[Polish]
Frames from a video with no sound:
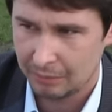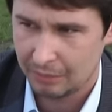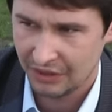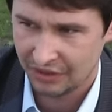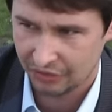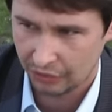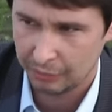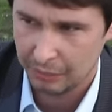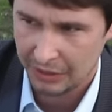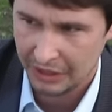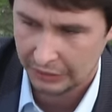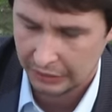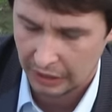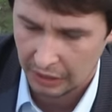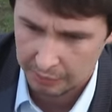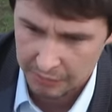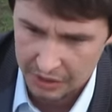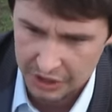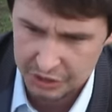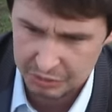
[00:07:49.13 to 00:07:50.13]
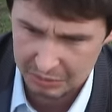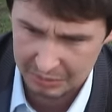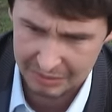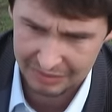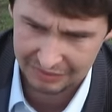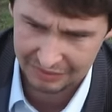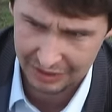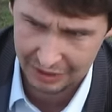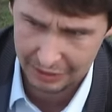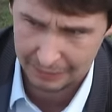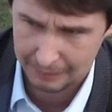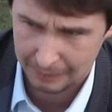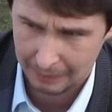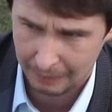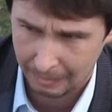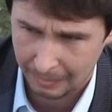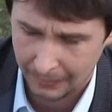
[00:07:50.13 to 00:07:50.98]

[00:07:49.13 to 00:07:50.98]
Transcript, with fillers: bez wątpienia tak, mieliśmy pewne mm,